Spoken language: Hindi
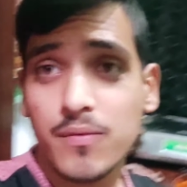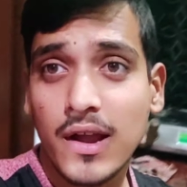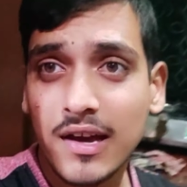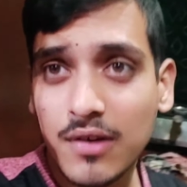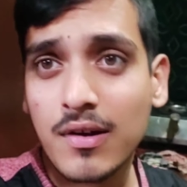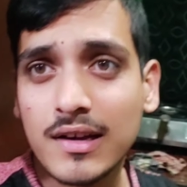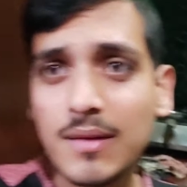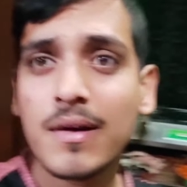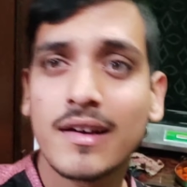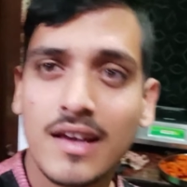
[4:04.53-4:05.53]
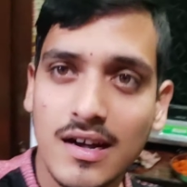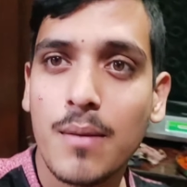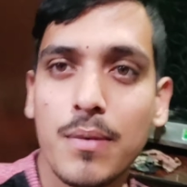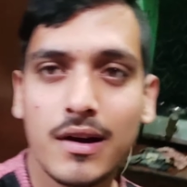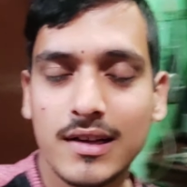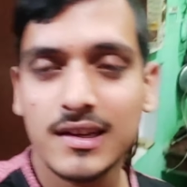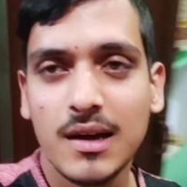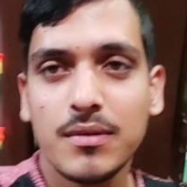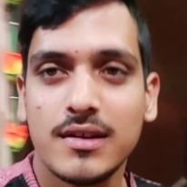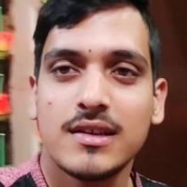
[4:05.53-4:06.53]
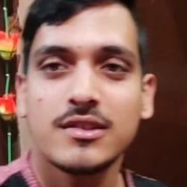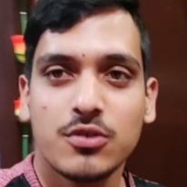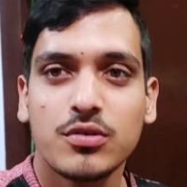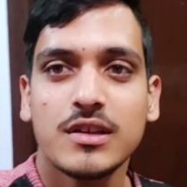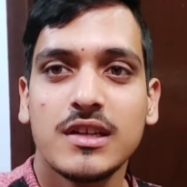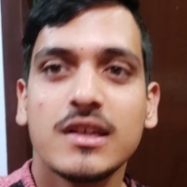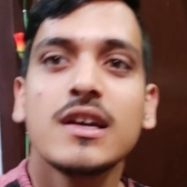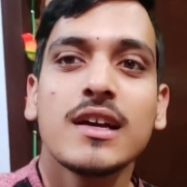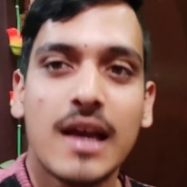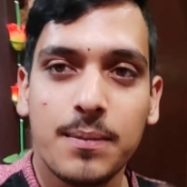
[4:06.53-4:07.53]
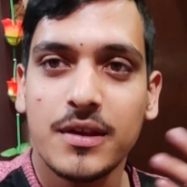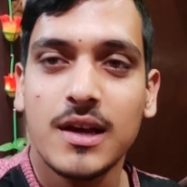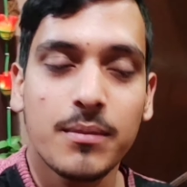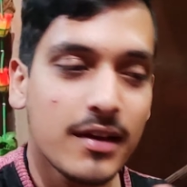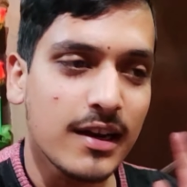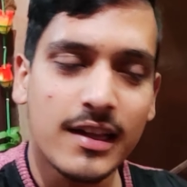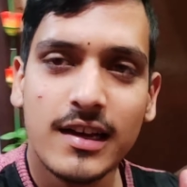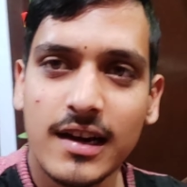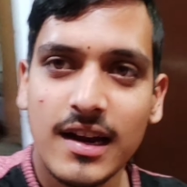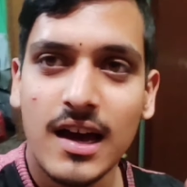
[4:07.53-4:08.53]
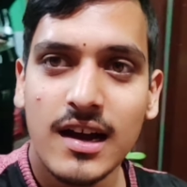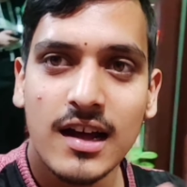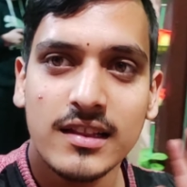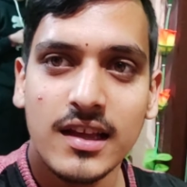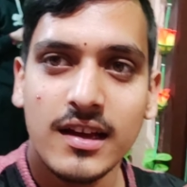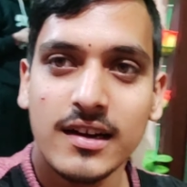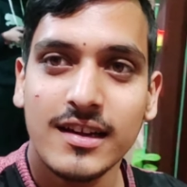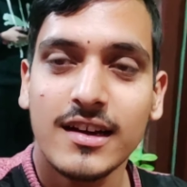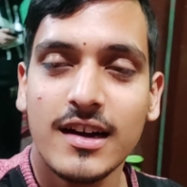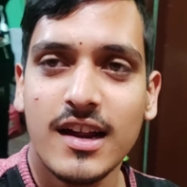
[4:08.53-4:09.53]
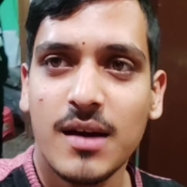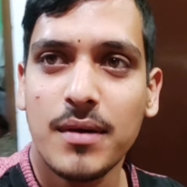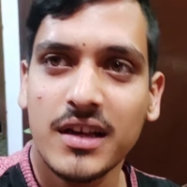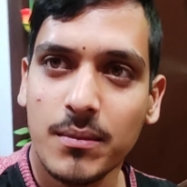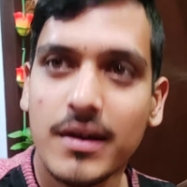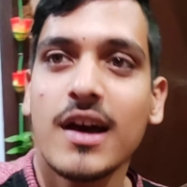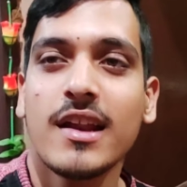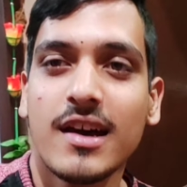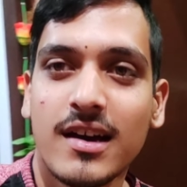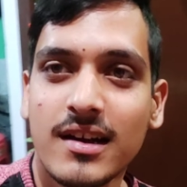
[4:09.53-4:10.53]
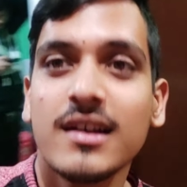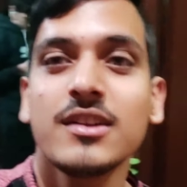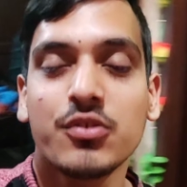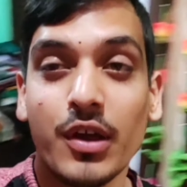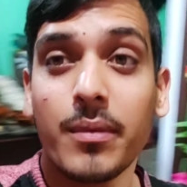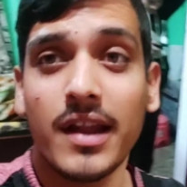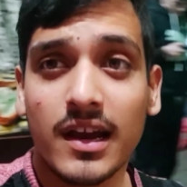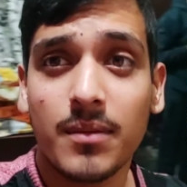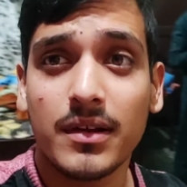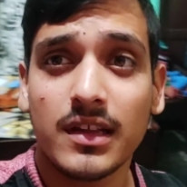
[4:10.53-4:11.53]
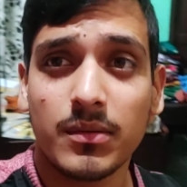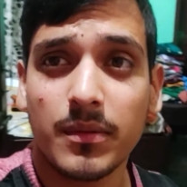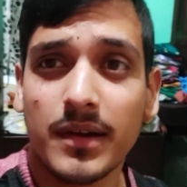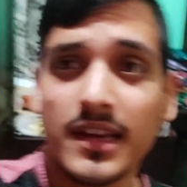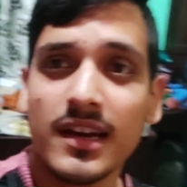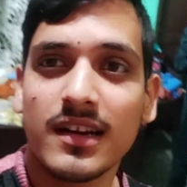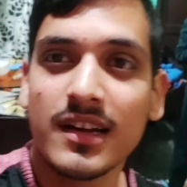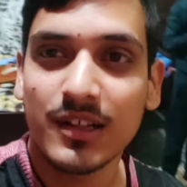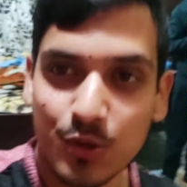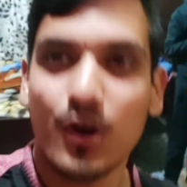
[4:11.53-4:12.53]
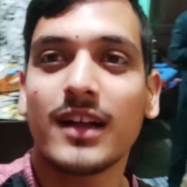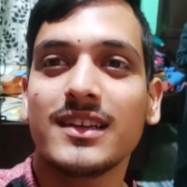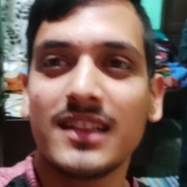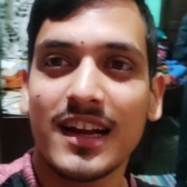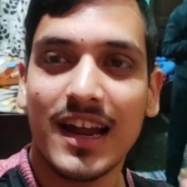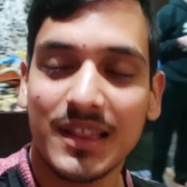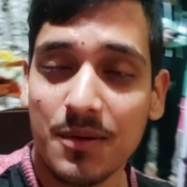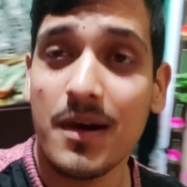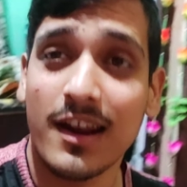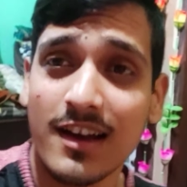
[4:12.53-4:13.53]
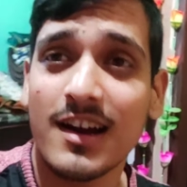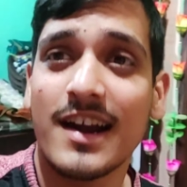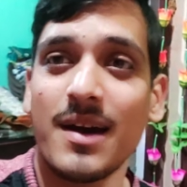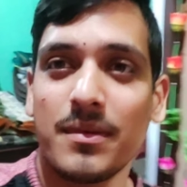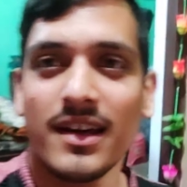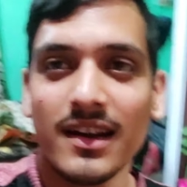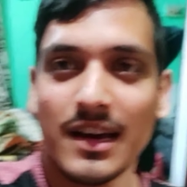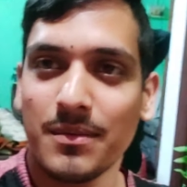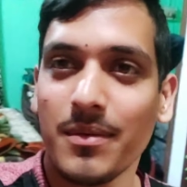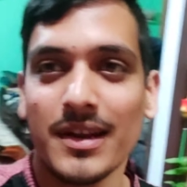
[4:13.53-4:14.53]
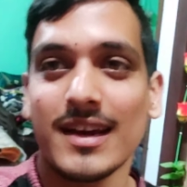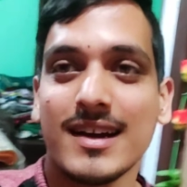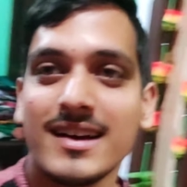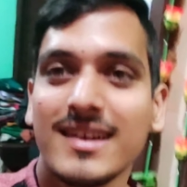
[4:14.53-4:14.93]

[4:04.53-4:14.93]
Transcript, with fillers: फ्राई करवा के बाकी काम पंकज का भी जो कि कैप्सिकम की कटिंग करना कांदे की कटिंग करना बाकी बनाना तो ये बनाएगा अपने हिसाब से बढ़िया तो आज इसलिए कह रहा था बाहर का खाना अपना घर में बनेगा